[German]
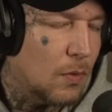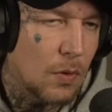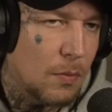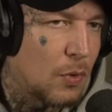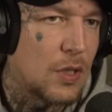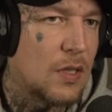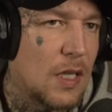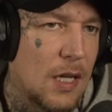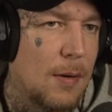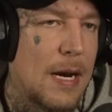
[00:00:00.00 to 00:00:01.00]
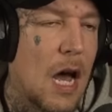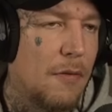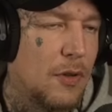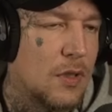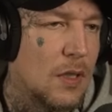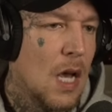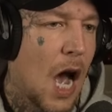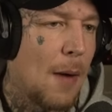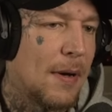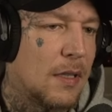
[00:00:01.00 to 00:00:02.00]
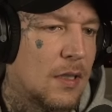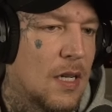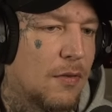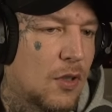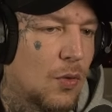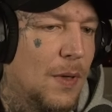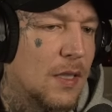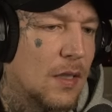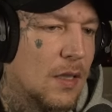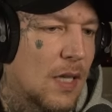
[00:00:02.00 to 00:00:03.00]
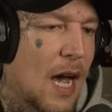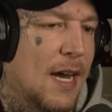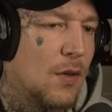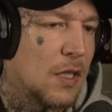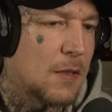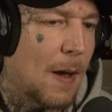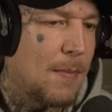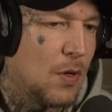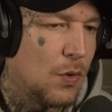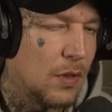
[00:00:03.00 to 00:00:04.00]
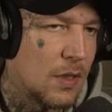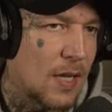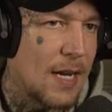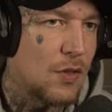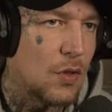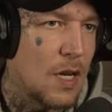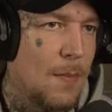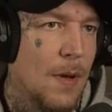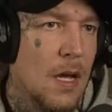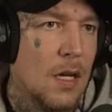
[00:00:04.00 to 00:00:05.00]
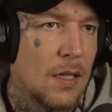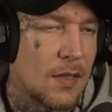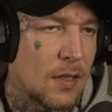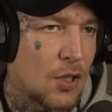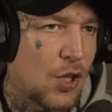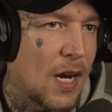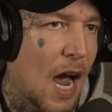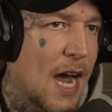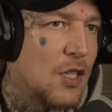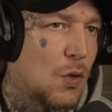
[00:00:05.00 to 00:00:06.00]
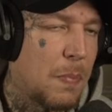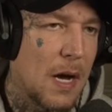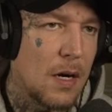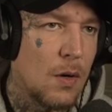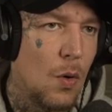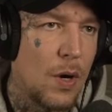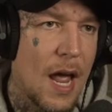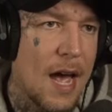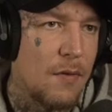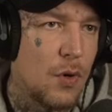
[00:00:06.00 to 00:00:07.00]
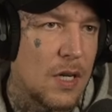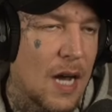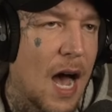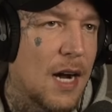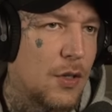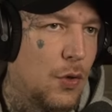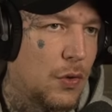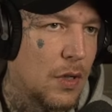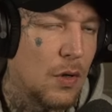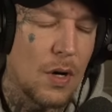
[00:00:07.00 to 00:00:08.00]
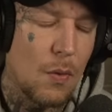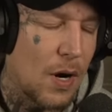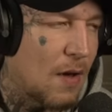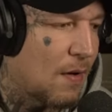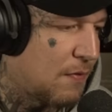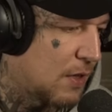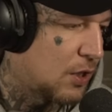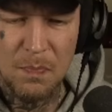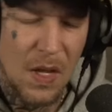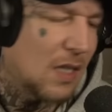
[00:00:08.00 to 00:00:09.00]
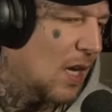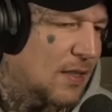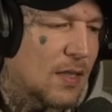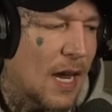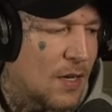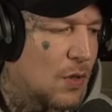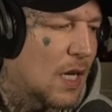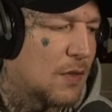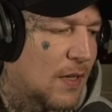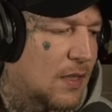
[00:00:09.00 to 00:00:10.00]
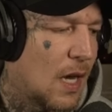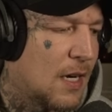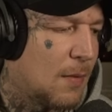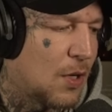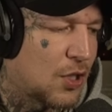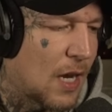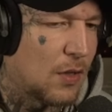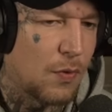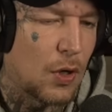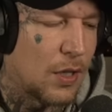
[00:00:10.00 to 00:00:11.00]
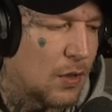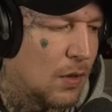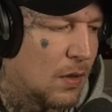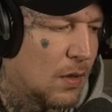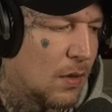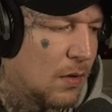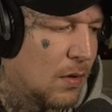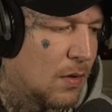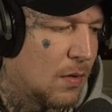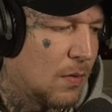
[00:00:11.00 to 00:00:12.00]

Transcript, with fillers: muss es nicht jemand nachvollziehen, aber dir zumindest ein oder zwei Minuten Zeit zu nehmen, das Geschenk einzupacken oder irgendwo eine Tragetüte oder whatever, versteht ihr? Das ist eigentlich nur das, was an dem Geschenk wirklich äh, äh,